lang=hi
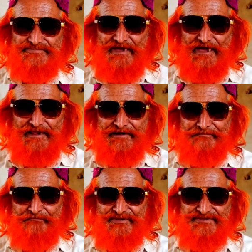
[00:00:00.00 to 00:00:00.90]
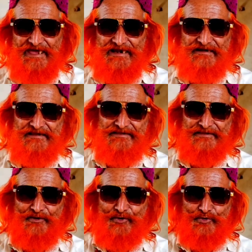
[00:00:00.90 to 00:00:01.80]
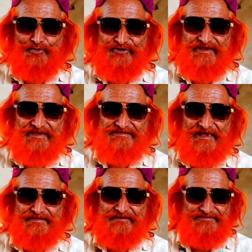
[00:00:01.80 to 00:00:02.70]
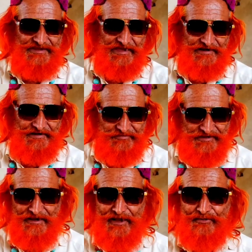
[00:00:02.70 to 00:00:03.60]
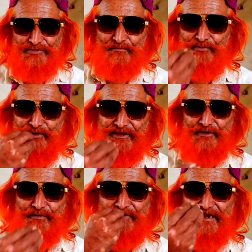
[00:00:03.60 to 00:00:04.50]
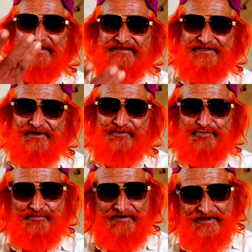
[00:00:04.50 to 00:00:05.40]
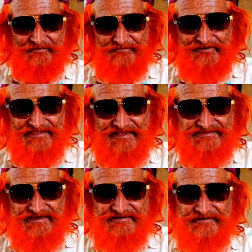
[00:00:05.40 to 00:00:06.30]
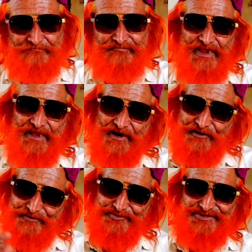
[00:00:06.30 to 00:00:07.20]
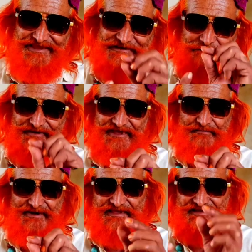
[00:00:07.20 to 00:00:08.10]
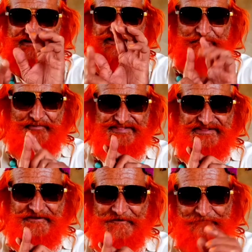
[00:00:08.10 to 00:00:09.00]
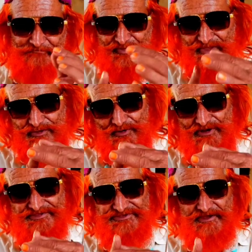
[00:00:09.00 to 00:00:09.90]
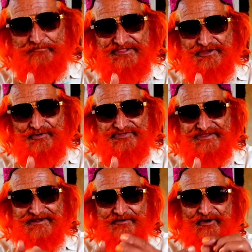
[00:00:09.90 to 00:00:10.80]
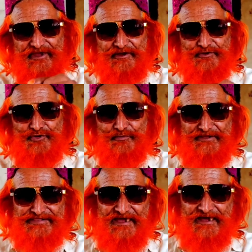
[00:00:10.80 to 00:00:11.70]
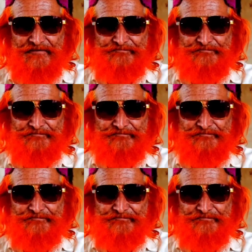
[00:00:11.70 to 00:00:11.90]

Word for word: सालन में सालन के रोटी के साथ सालन भी खाओ तो मूली को भी खाता जाओ तुम्हारा भी मैदा सेट और उसी के मेहरबानी करके पत्ते जो कच्चे पत्ते होते हैं ना वो एक दो पत्ता